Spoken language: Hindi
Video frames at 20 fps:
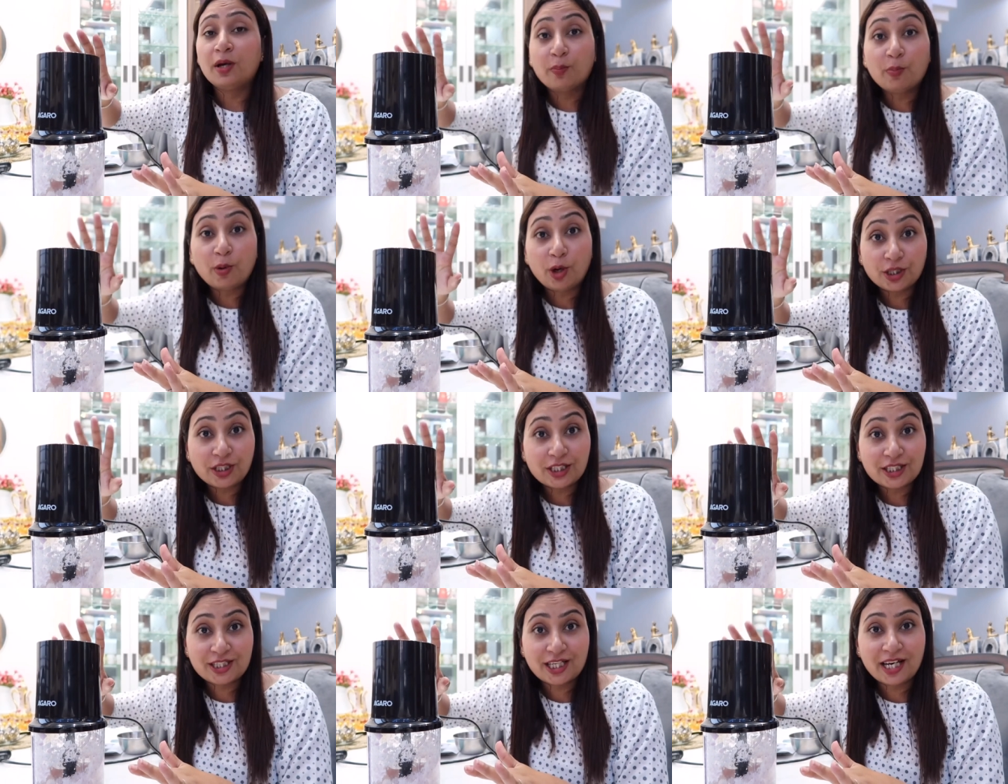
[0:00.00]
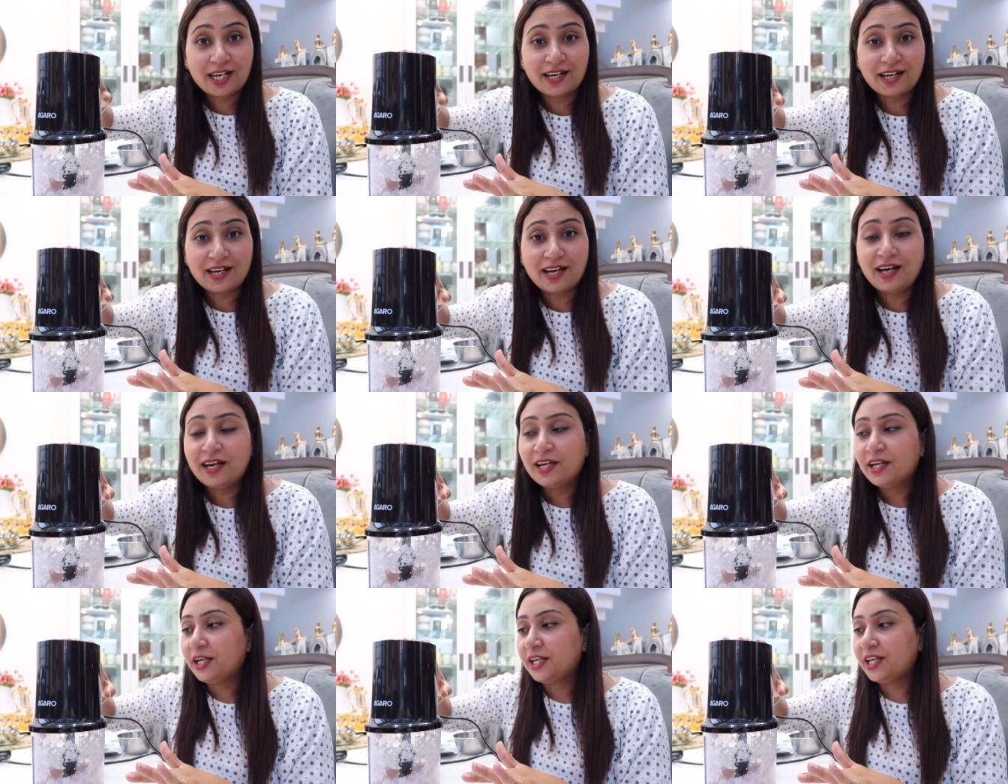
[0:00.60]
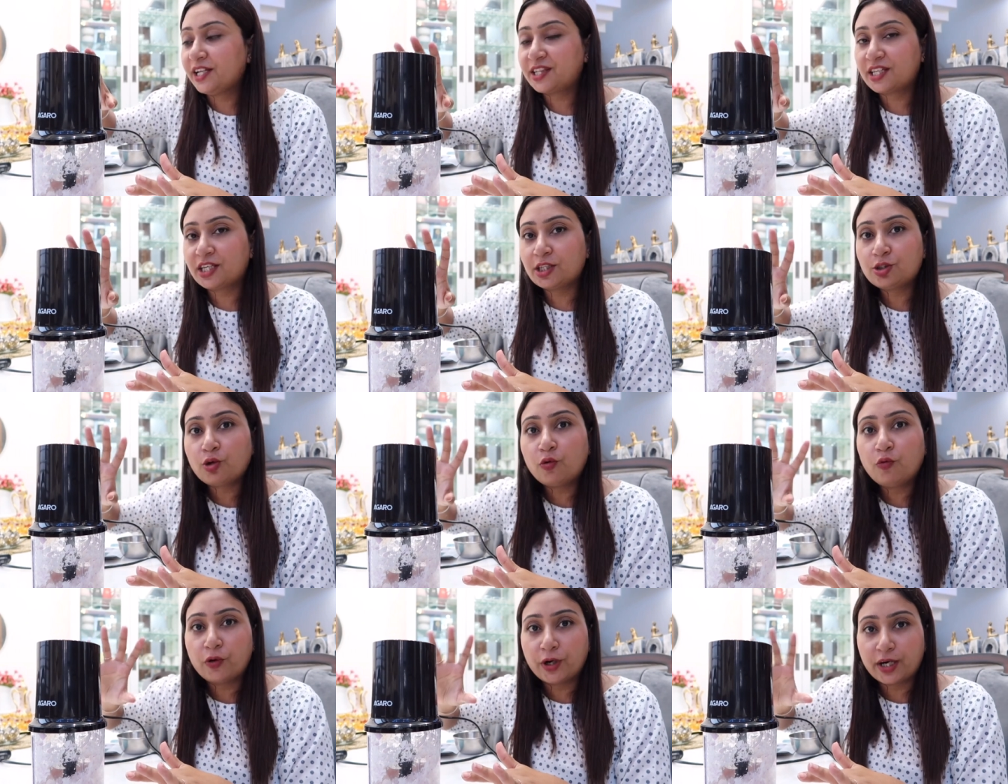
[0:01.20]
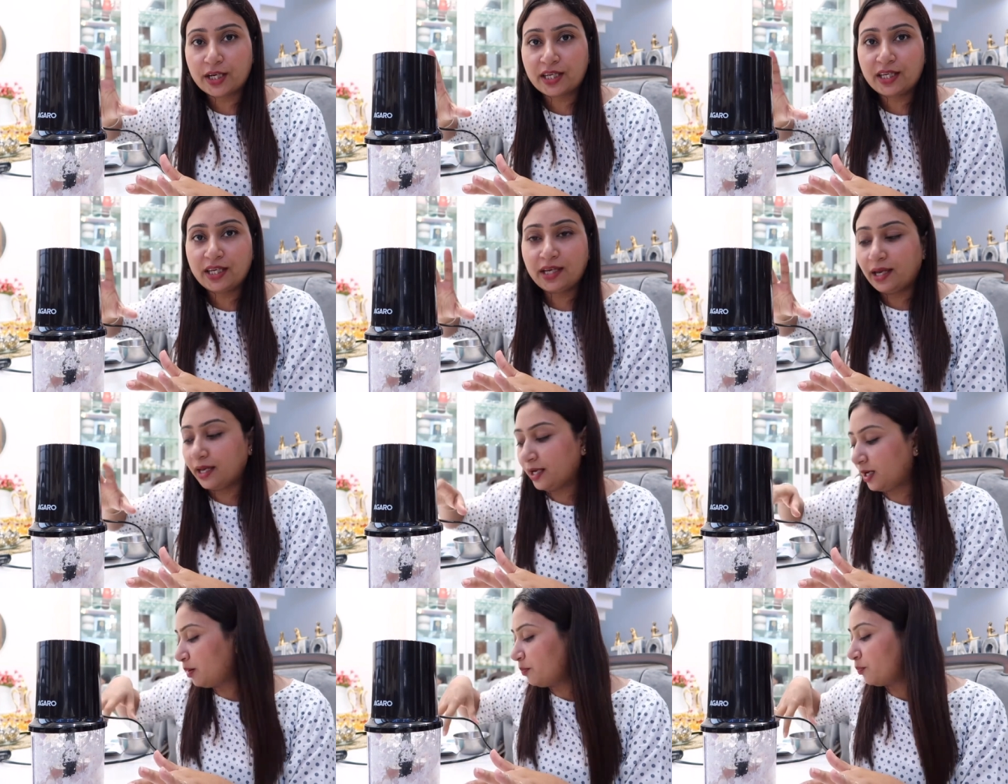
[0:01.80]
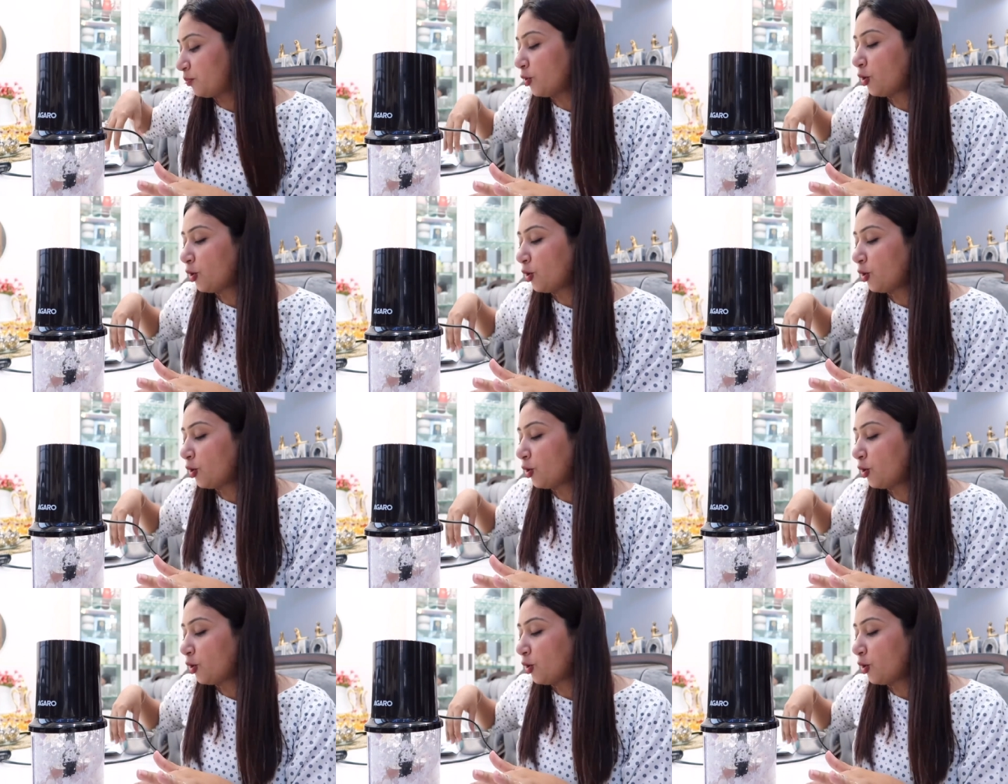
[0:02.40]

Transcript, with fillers: बहुत अच्छा लगा इसकी जो वर्किंग है ना